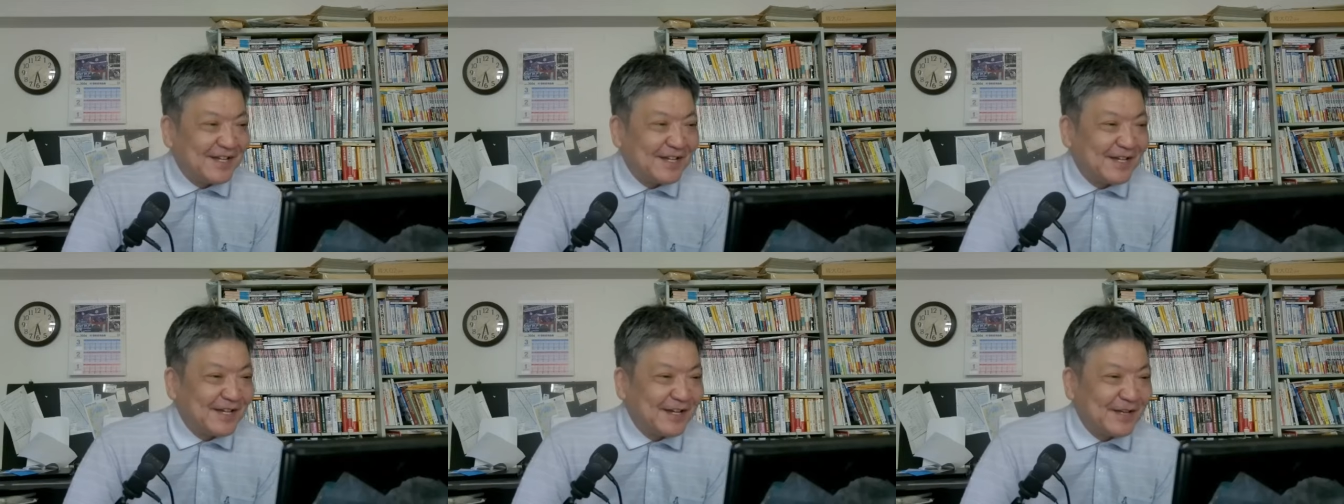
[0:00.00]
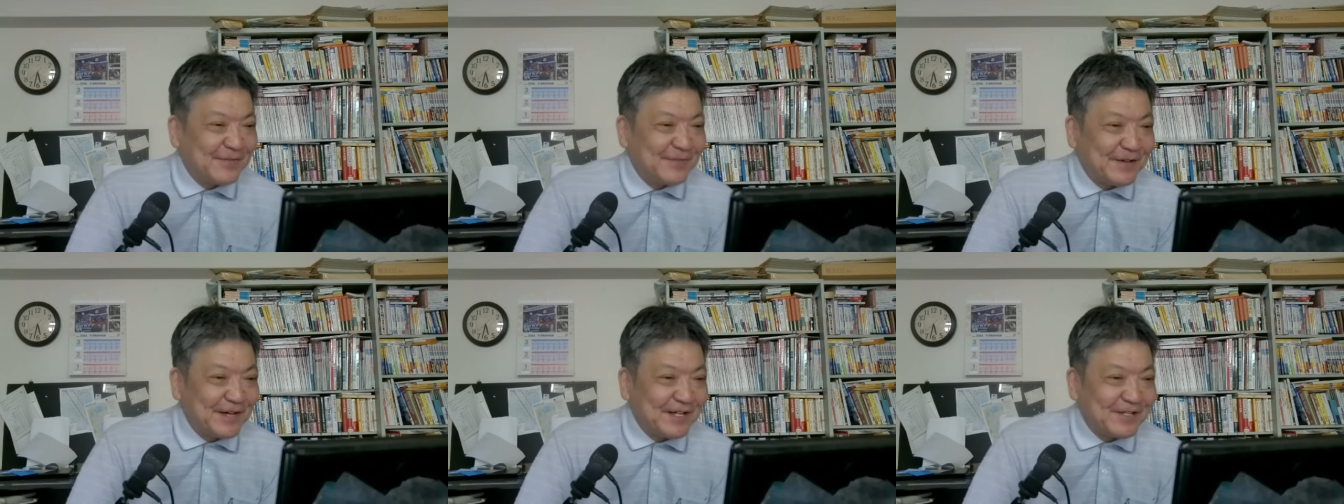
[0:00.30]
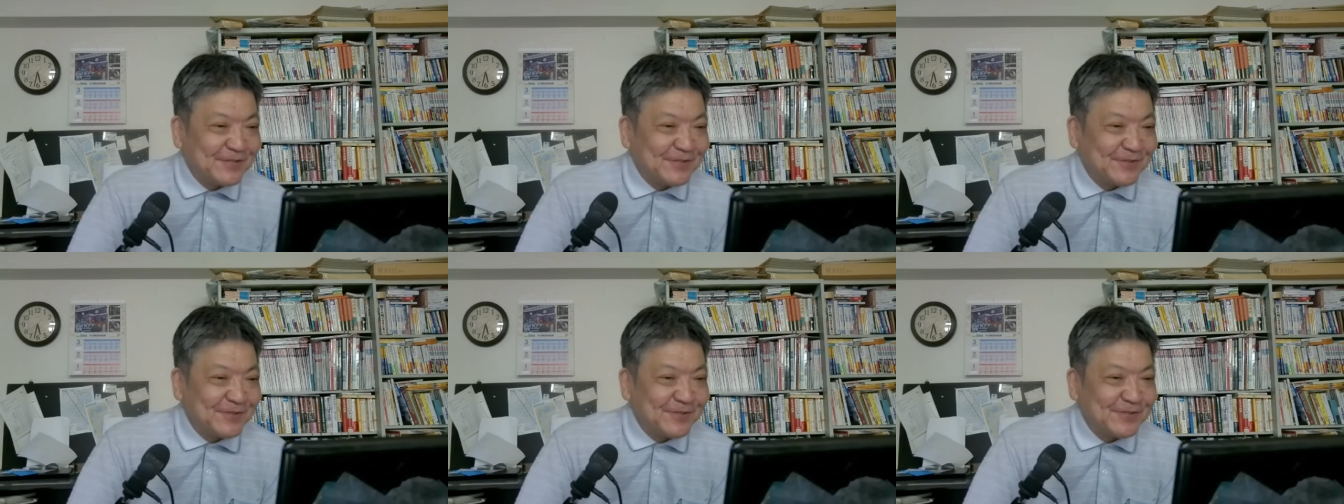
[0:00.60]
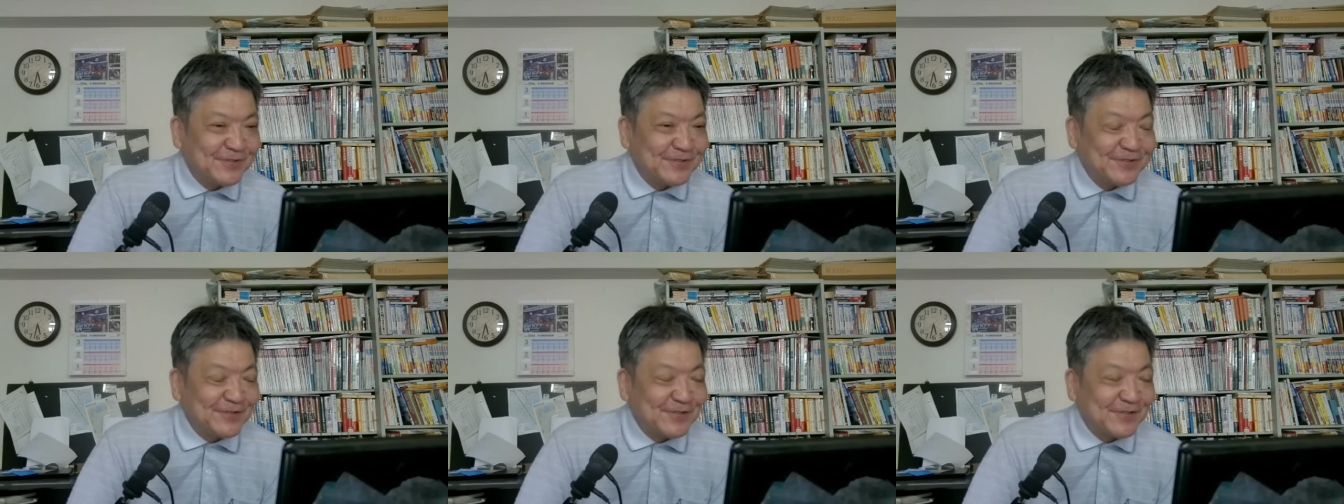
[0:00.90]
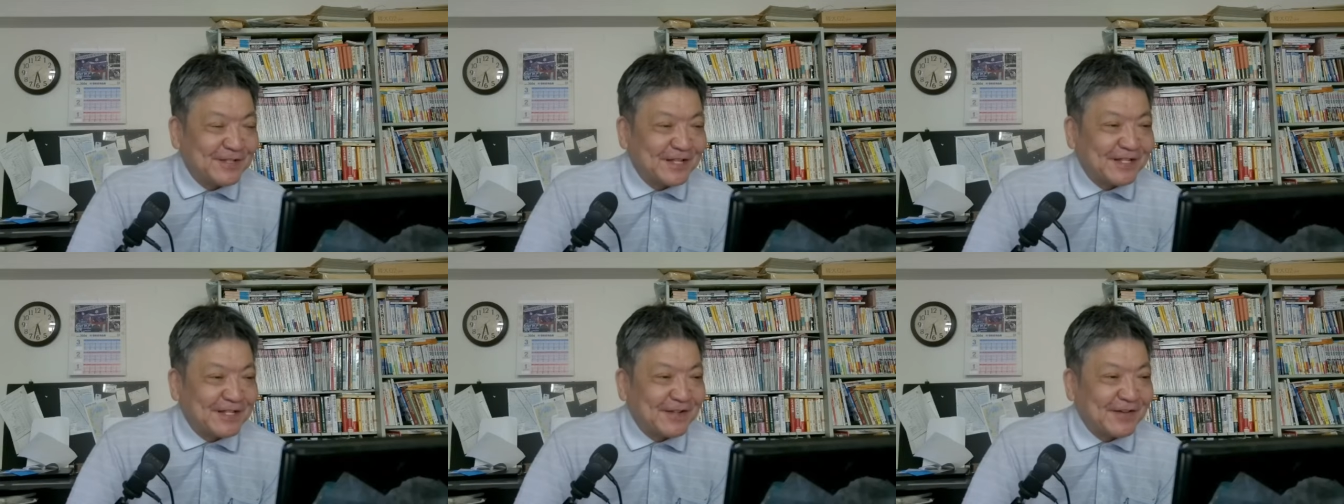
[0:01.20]
えーまあ、そういう
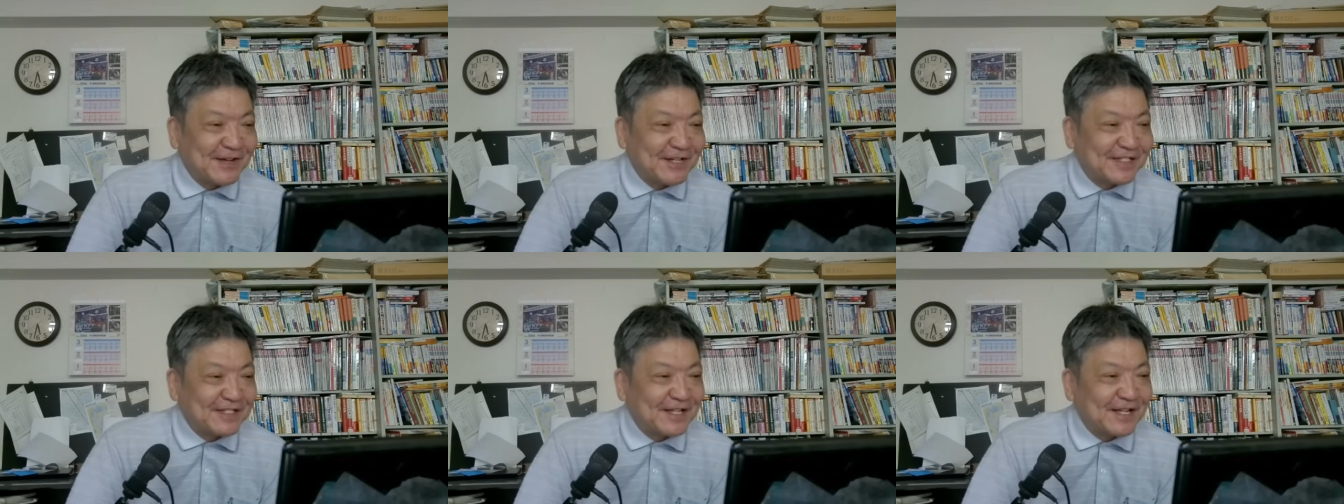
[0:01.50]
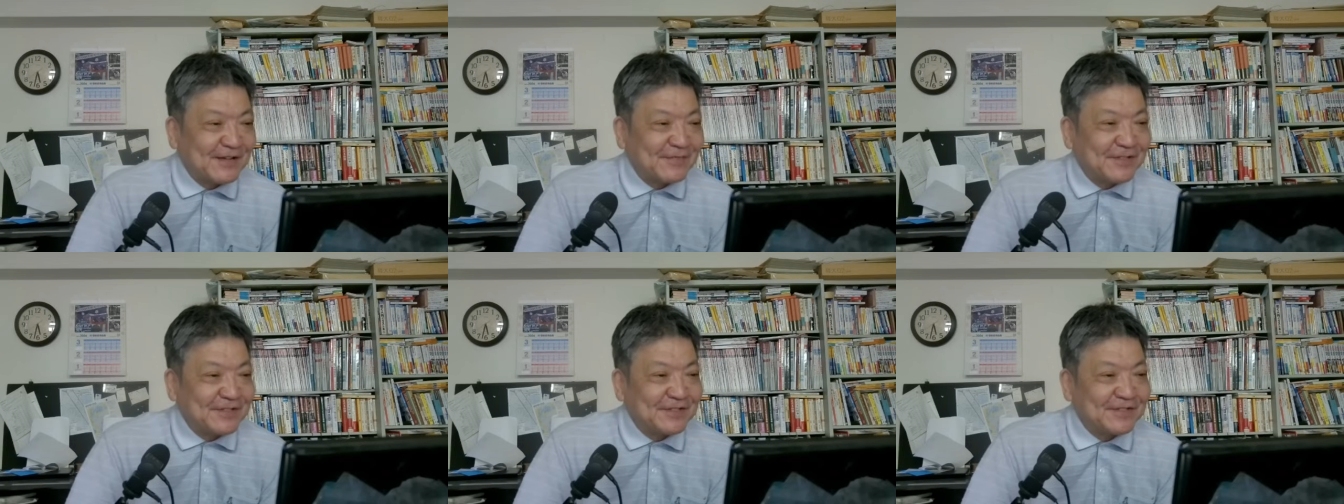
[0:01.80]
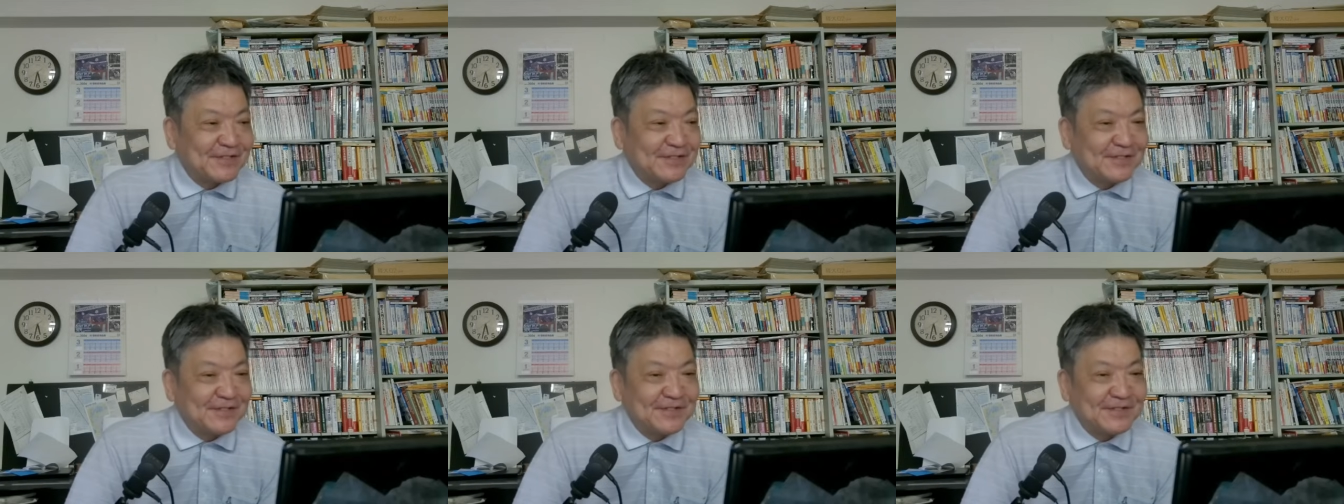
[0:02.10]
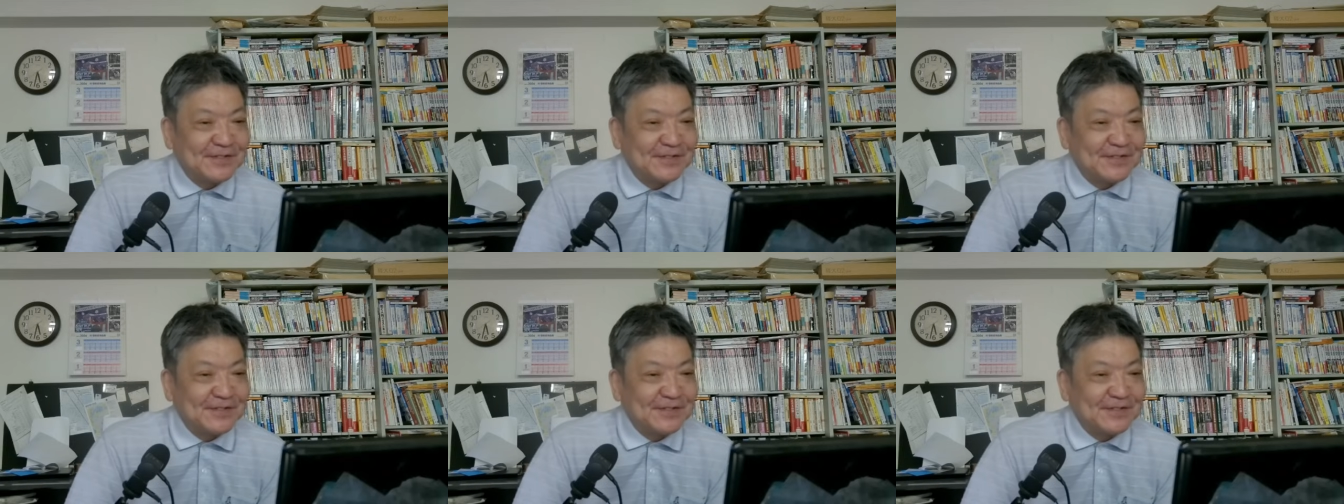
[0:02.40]
相談会明日やります。